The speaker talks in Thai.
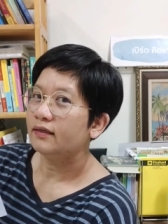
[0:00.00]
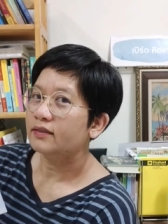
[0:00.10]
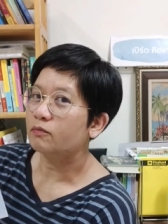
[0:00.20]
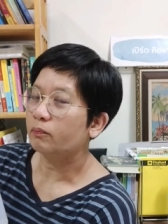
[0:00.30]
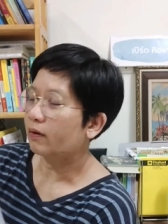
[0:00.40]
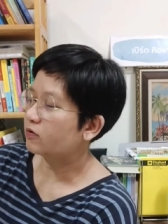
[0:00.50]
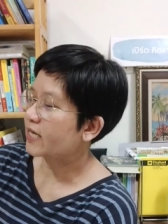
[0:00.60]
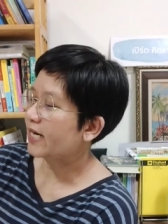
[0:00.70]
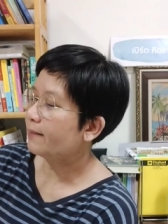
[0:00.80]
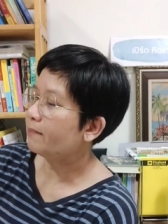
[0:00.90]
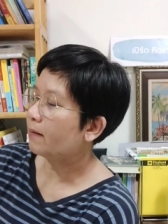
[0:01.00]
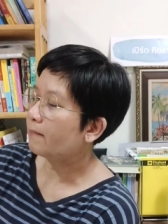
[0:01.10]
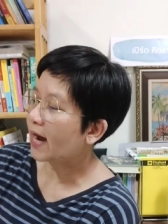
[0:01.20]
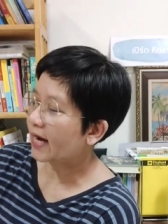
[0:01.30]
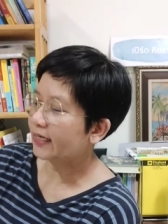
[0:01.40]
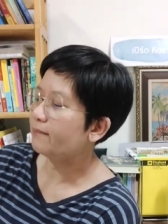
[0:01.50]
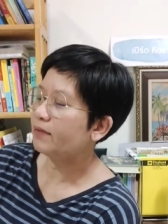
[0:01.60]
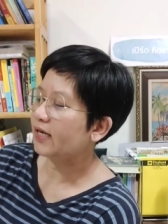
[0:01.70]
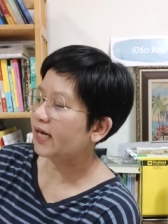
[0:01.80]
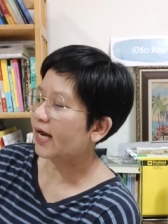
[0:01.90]
สมุดเบาใจเล่มบางๆ เล่ม
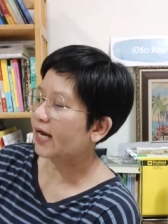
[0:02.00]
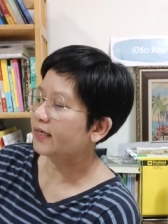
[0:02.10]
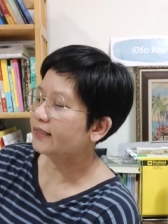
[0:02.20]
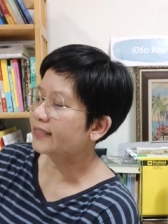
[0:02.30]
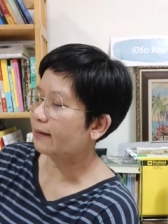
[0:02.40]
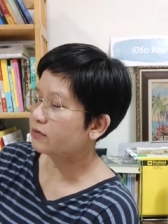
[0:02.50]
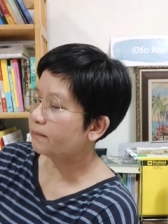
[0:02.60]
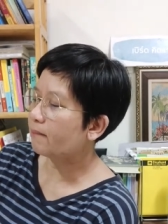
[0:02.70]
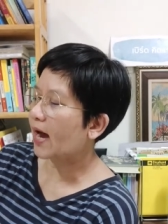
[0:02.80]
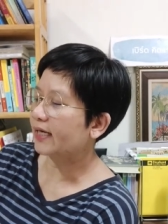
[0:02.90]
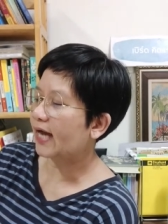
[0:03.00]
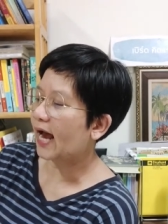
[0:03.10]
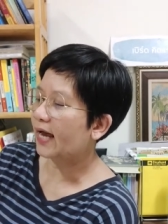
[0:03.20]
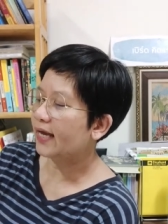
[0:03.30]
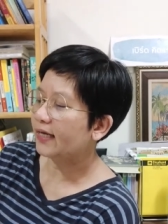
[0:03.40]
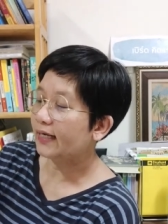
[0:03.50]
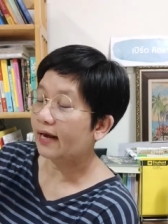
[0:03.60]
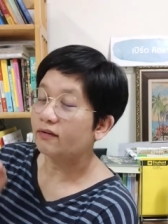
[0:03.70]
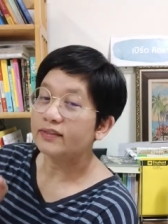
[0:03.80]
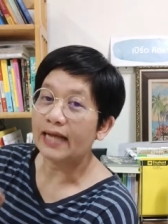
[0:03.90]
นี้นะคะ คือ 30 บาทค่ะ
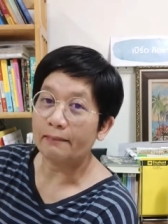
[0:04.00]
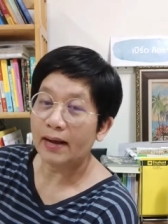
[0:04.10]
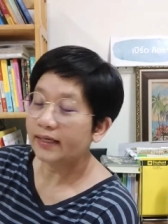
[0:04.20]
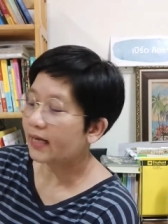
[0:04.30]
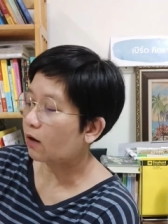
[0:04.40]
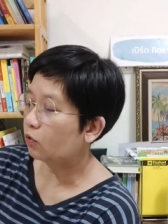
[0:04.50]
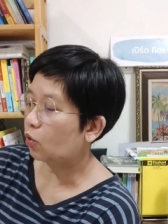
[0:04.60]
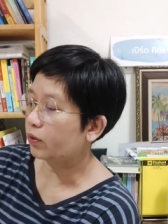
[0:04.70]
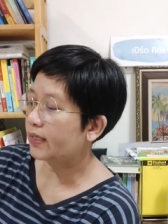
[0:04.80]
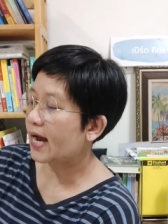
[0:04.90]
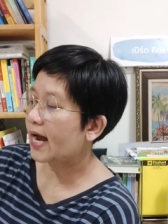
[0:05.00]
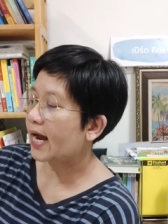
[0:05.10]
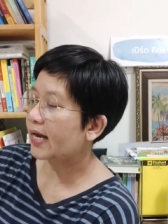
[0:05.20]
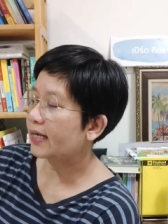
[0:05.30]
แล้วสามารถดาวน์โหลดได้